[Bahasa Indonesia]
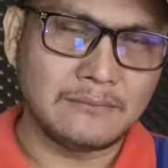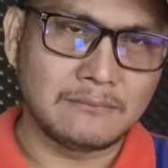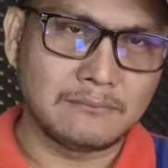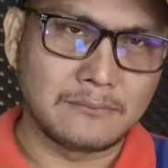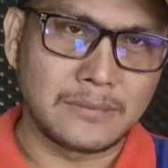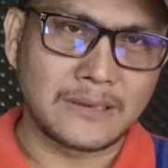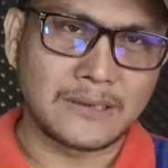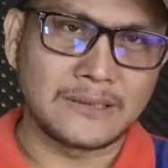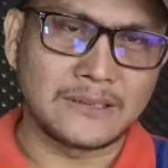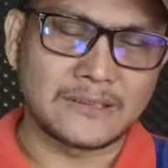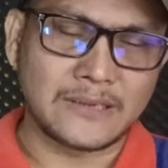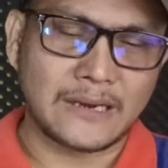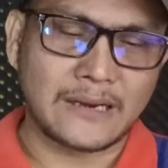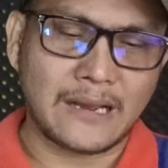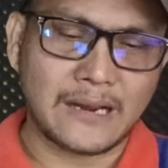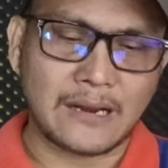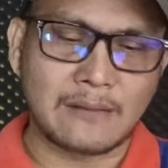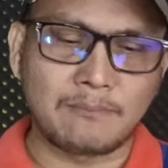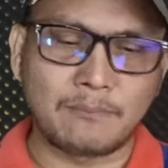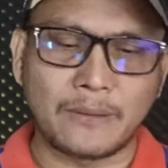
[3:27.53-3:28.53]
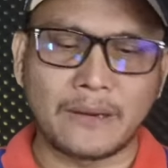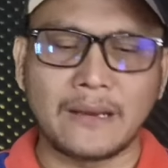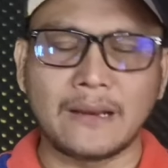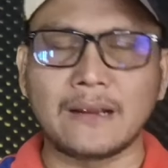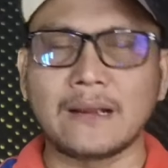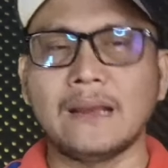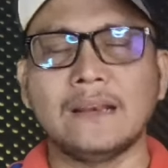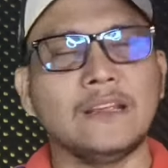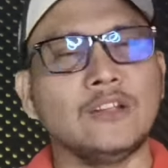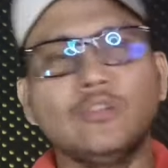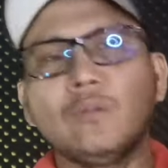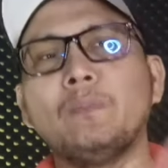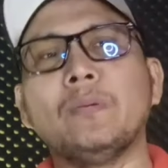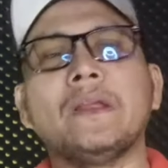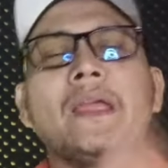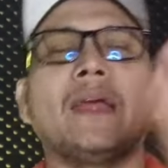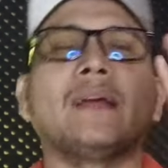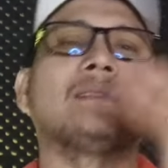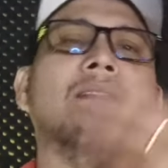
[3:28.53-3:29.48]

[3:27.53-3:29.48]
merencanakan pernikahan itu pria